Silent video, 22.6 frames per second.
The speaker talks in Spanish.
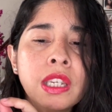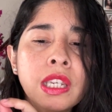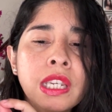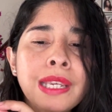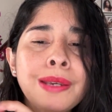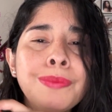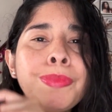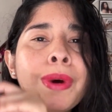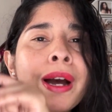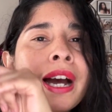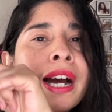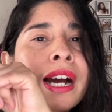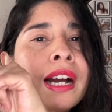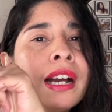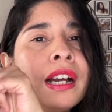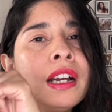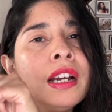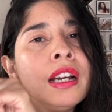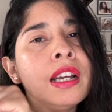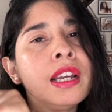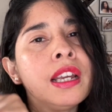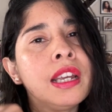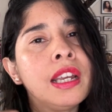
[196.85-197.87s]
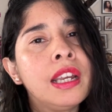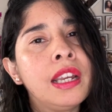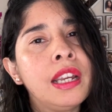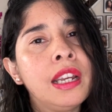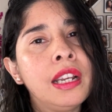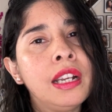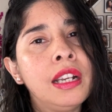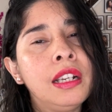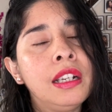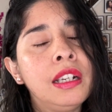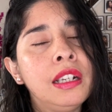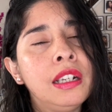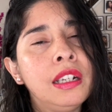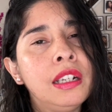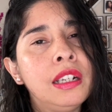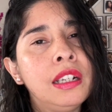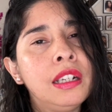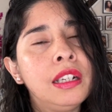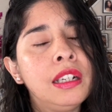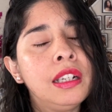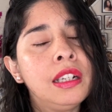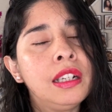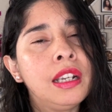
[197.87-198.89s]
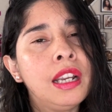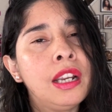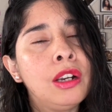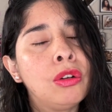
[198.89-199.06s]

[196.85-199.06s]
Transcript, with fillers: y baja el,